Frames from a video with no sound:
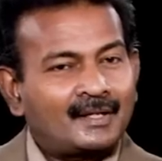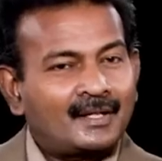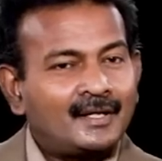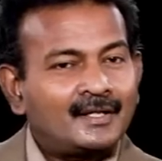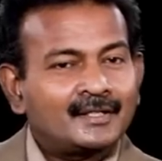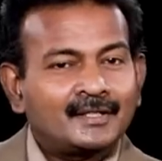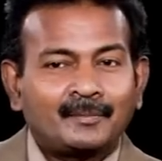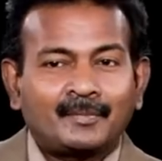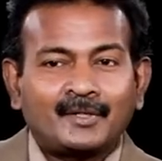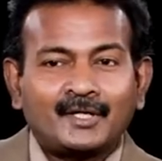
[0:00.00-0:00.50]

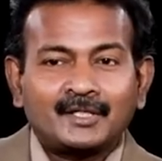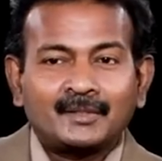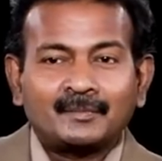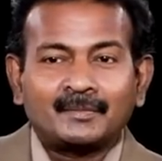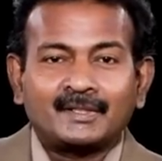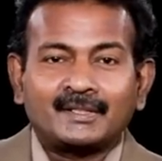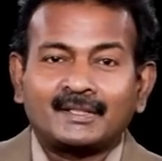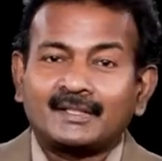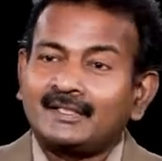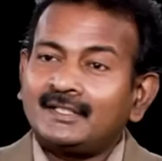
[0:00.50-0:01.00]
படாத
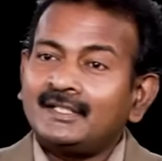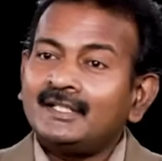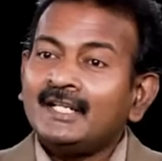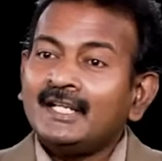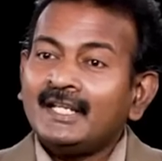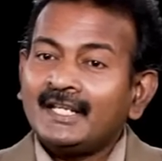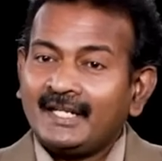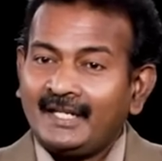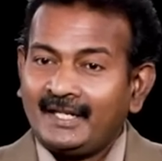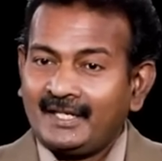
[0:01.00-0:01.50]
பாடுபட்டு
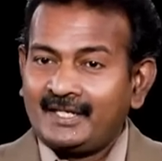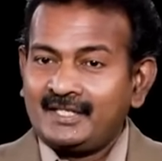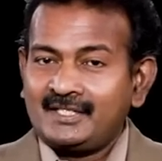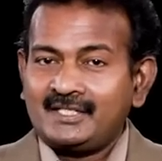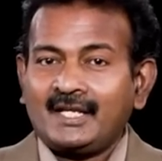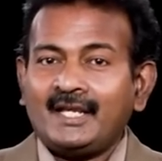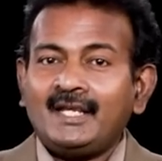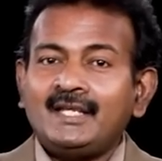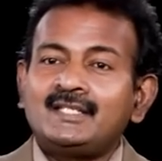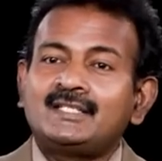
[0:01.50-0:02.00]
இன்றைக்கி
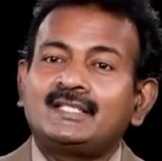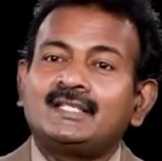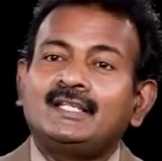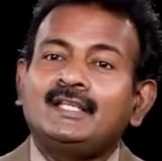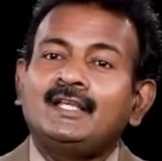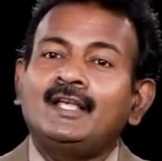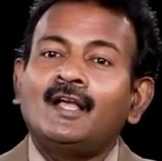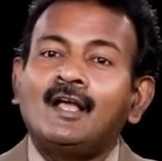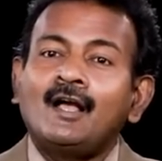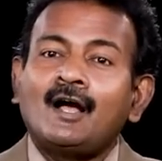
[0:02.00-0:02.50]
ஜெயிச்சு
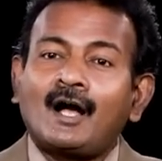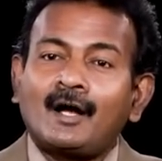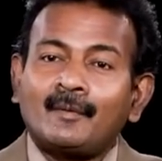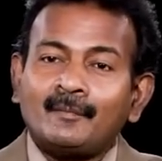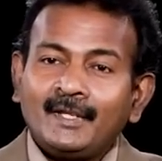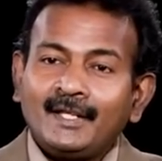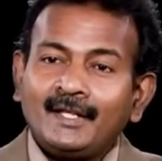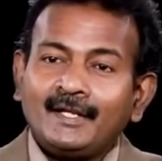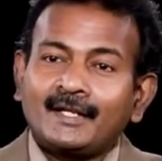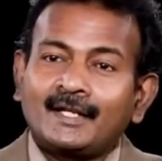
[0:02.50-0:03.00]

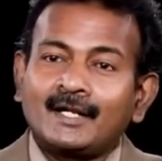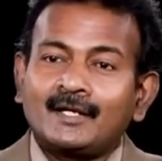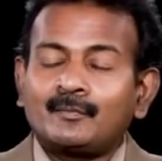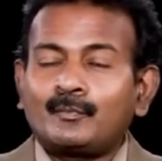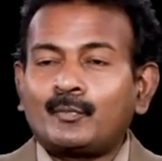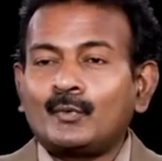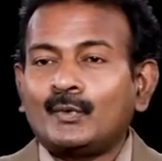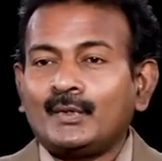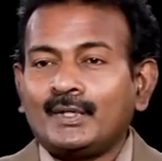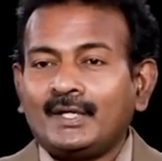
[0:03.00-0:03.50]
அமெரிக்கா
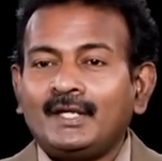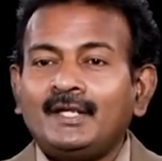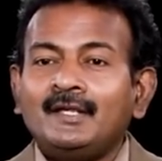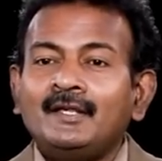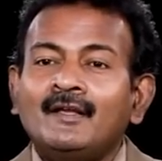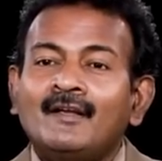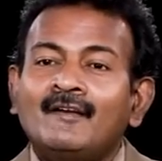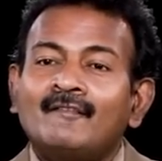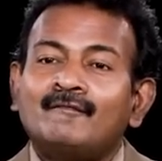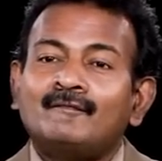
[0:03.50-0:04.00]
போய்
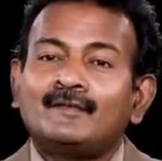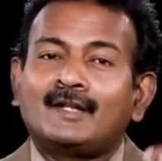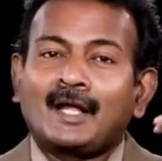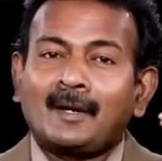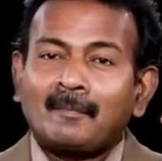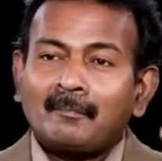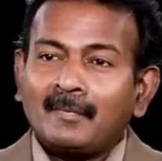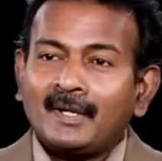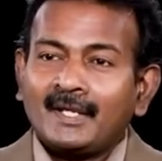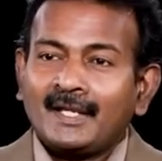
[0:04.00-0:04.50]

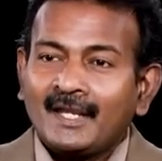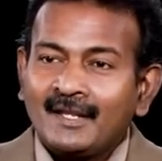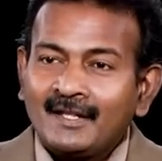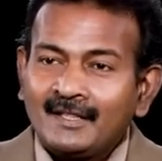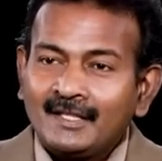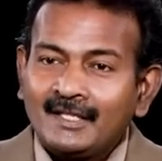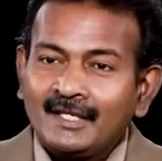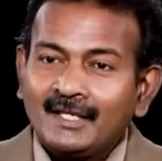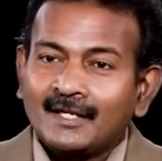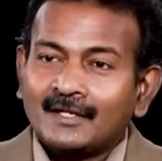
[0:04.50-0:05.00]
நம்ம
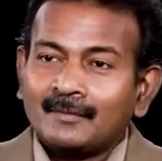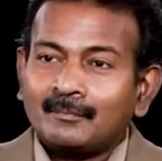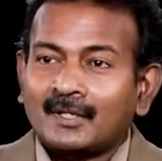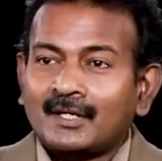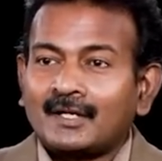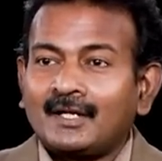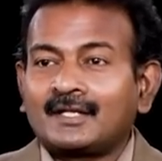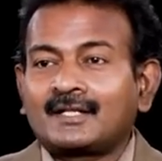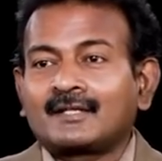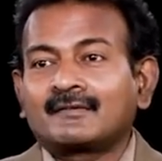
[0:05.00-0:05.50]
இந்திய
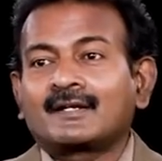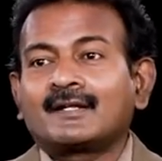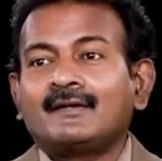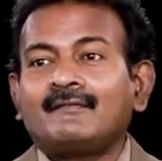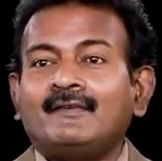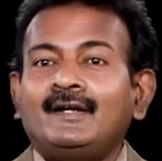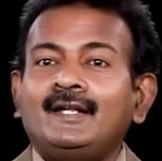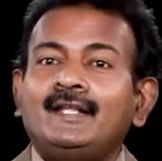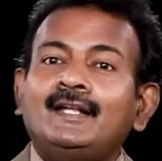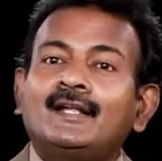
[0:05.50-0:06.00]
அன்பர்களை தவிர
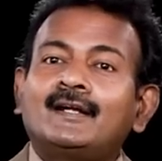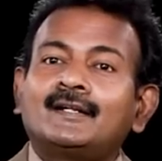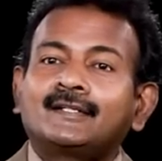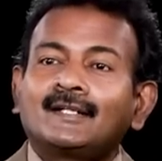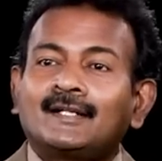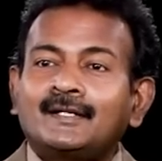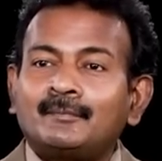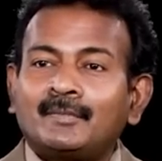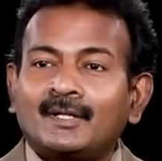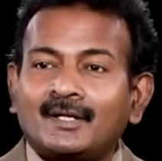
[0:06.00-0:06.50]

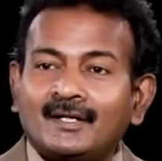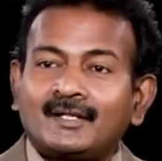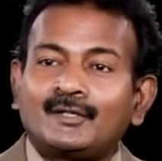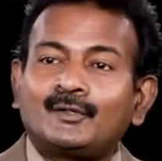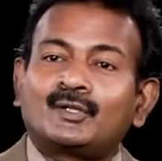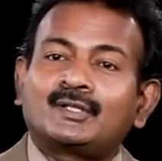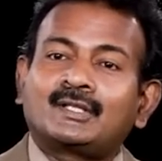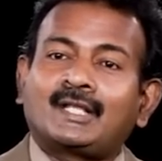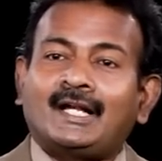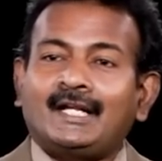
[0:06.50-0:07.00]
வெளிநாட்டு
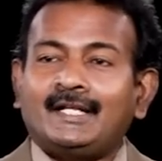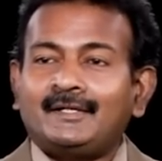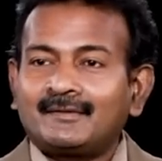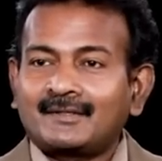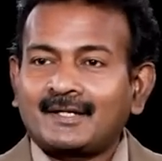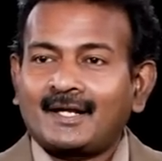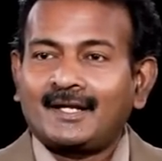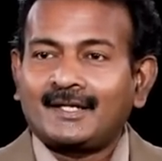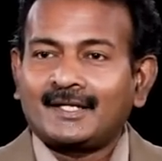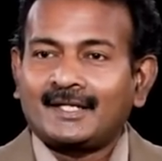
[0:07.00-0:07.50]
அன்பர்களுக்கு ஒரு
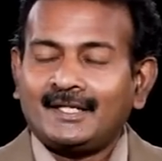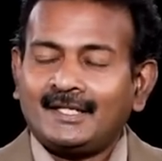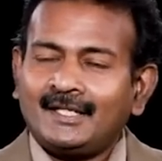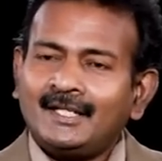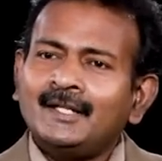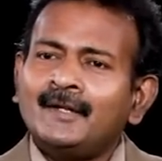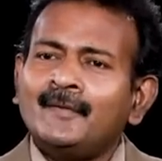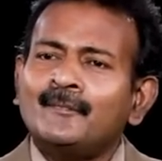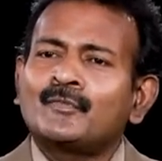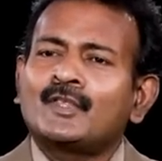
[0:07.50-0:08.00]
தலைவராகி
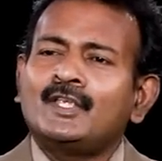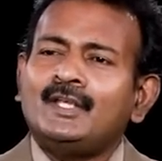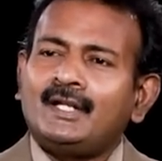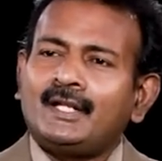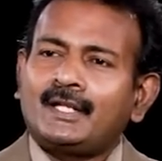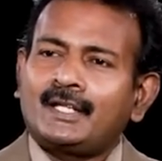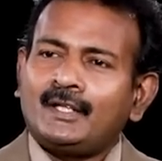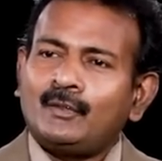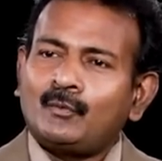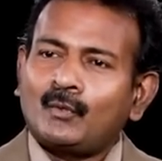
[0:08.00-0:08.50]

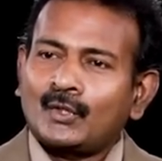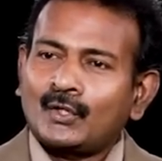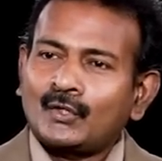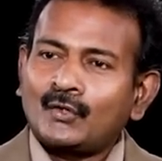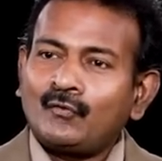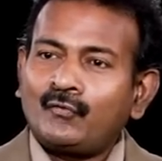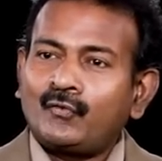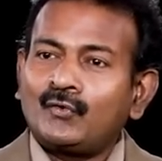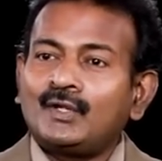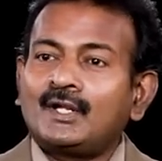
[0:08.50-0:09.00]
இன்றைக்கி
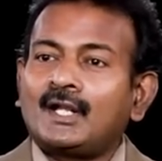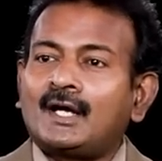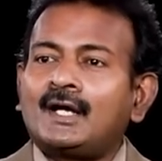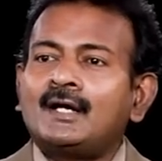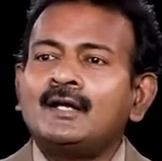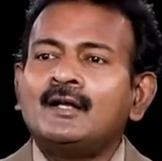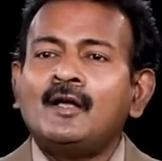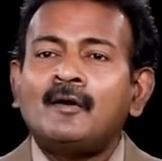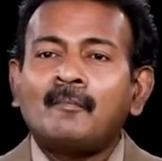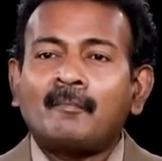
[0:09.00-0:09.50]
உலகம் ஃபுல்லாக
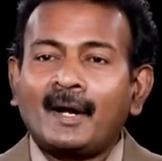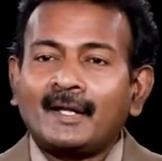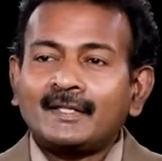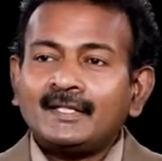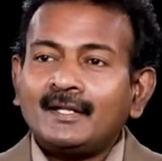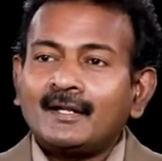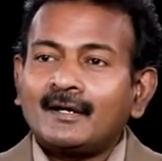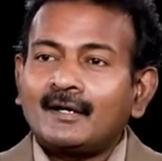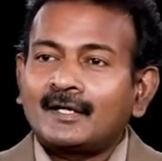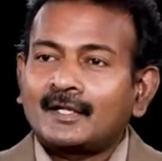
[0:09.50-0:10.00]

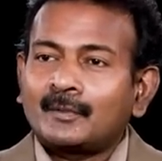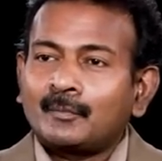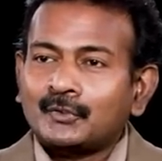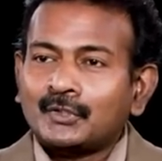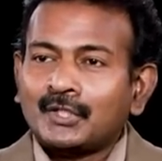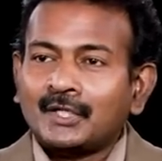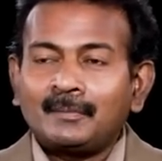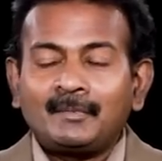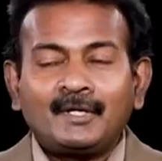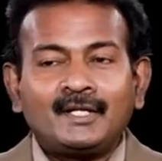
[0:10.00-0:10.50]
பதினாறு
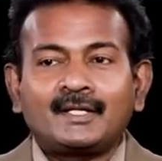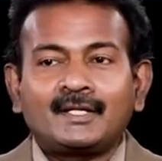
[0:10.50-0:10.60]
புத்தகம்